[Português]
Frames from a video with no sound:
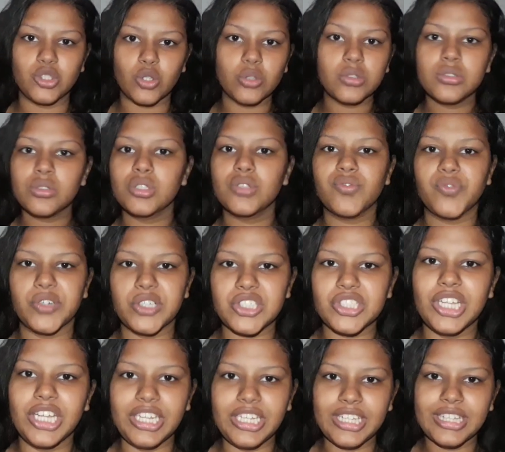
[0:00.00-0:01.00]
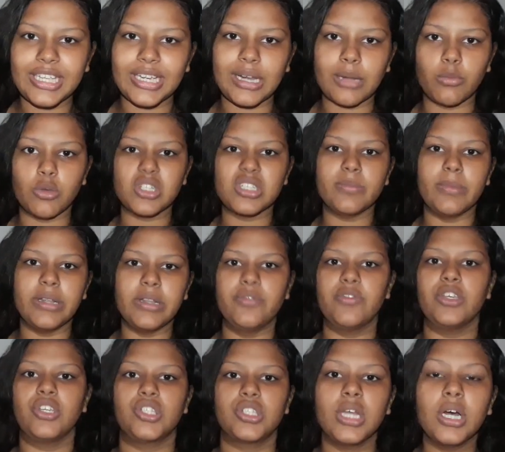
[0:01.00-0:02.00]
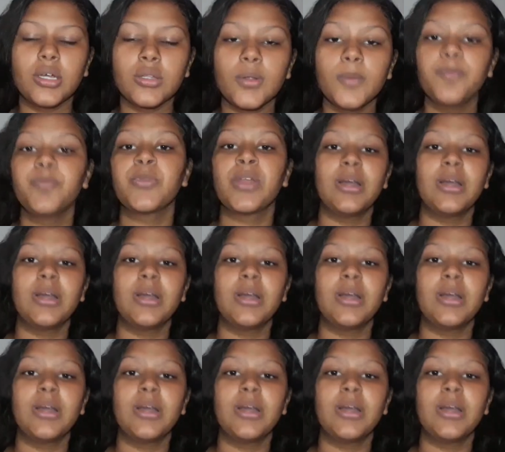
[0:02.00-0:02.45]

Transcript: Todos os fãs da Anitta acabou se manifestando,